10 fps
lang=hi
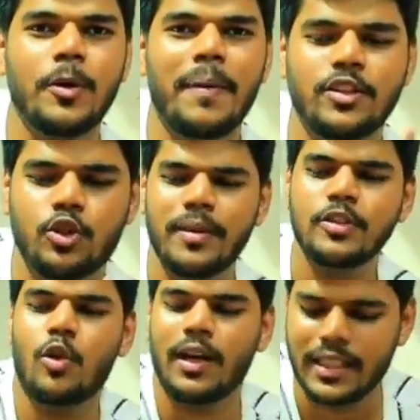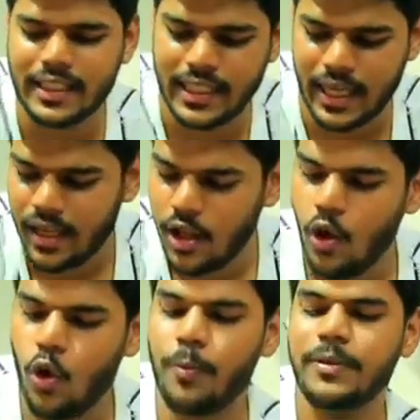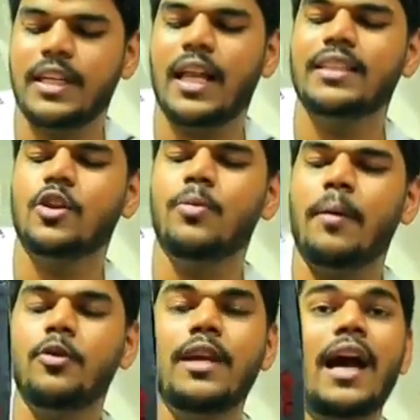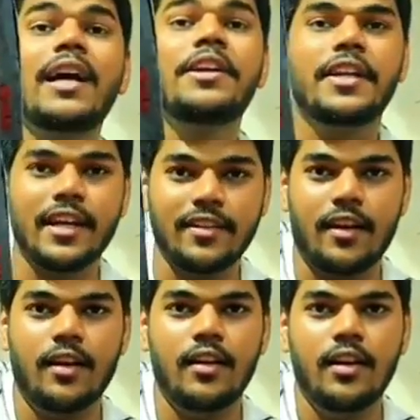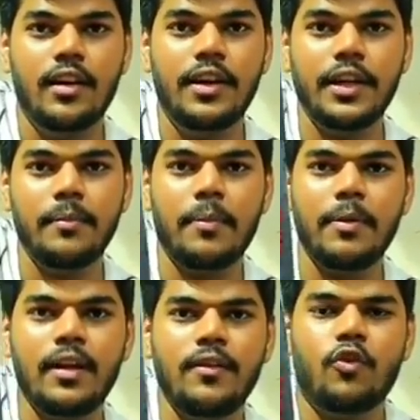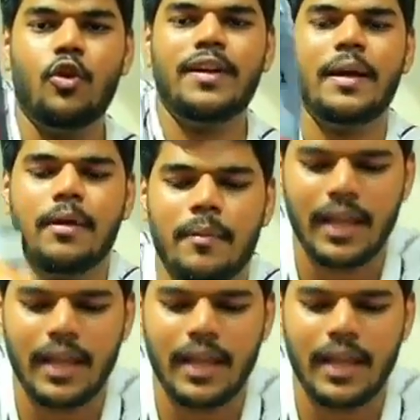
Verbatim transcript: और एक सौ पैंतीस रुपये का सोलह टर साइज है फोर पीस दिखाना चाहता हूँ मैं आपको ये आएगा निटिंग के अंदर निटिंग में भी फोर वे टाइप का